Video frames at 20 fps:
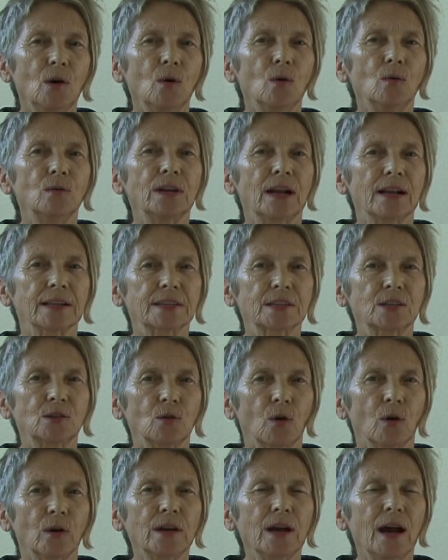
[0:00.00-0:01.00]
und als
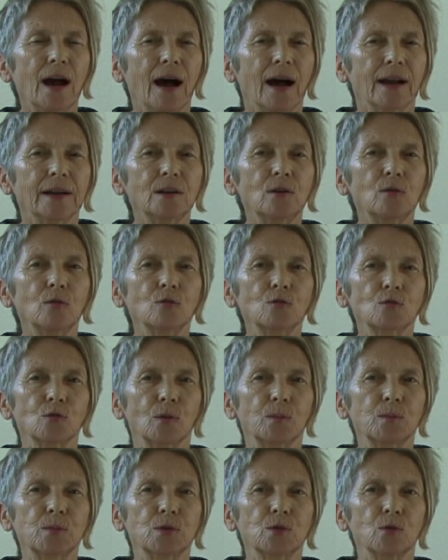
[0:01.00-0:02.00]
neue
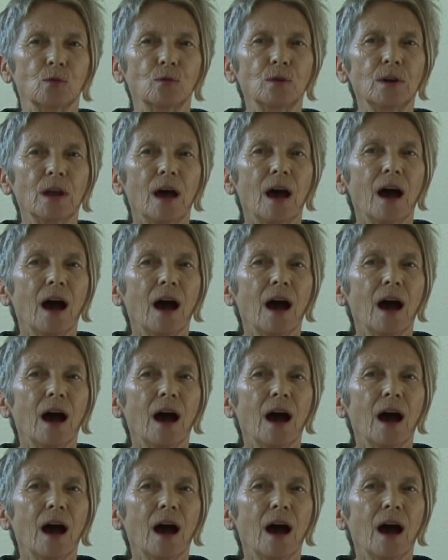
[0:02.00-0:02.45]
Handlungsoption